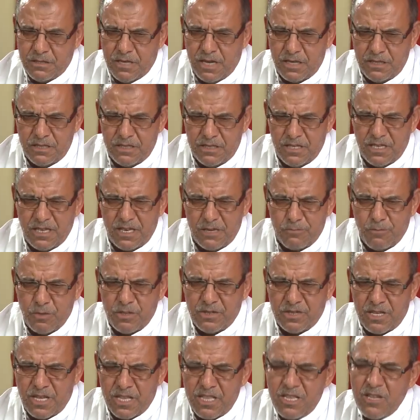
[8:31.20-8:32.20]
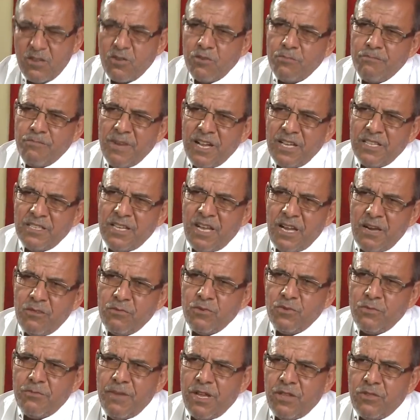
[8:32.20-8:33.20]
قعد المدة ذيك ومن بعد
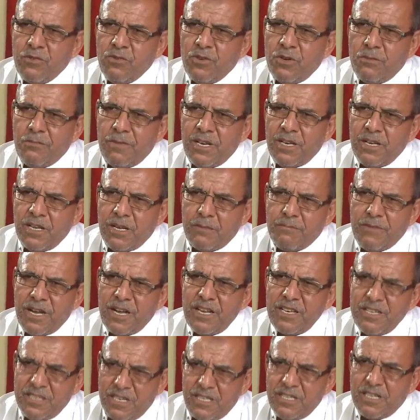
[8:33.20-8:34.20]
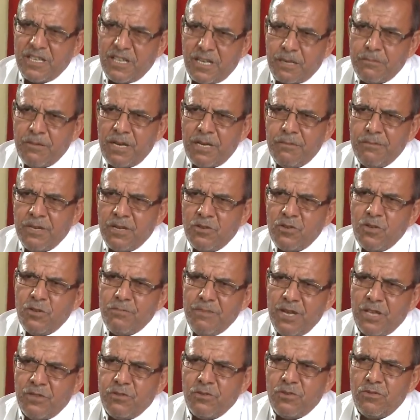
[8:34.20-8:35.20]
عاودوا بعثوا لهم اليابان يعني قبل ما يروح
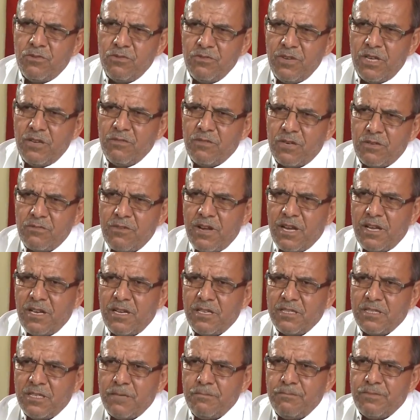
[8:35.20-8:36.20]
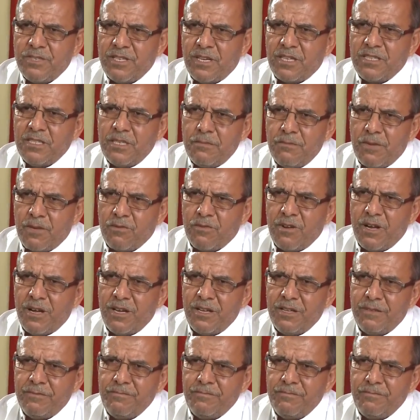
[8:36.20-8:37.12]
بعثوا له قالوا أرواح إلا تحب تخدم أرواح